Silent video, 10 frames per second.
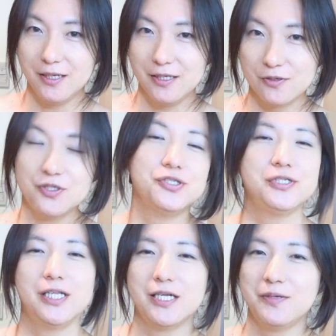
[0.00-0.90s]
ご視聴い
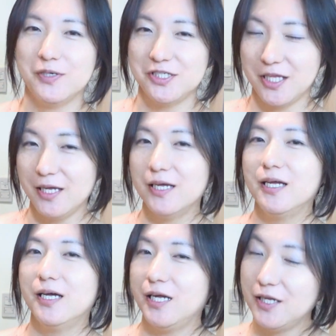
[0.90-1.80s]
ただきまして
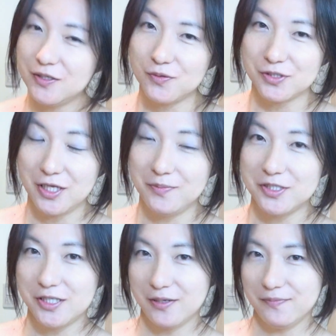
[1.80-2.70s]
ありがとうございま
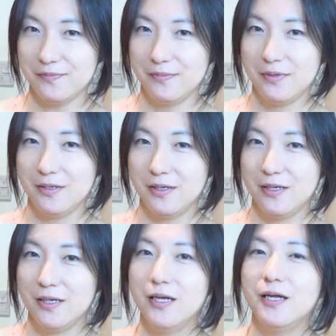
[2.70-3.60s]
した。
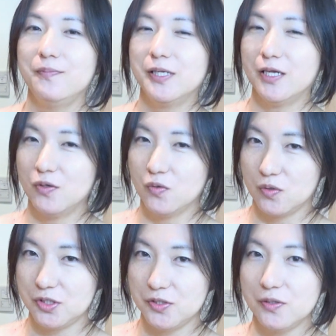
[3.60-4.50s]
またのお
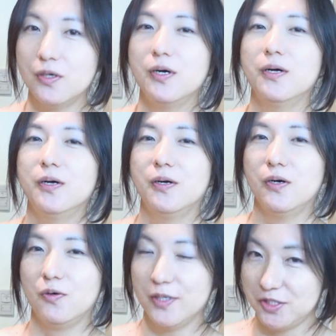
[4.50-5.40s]
越しを
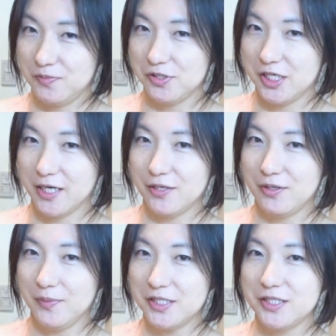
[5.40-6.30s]
お待ち申し上げてお
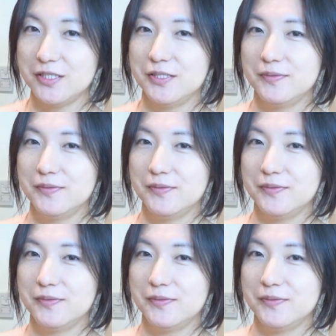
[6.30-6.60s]
ります。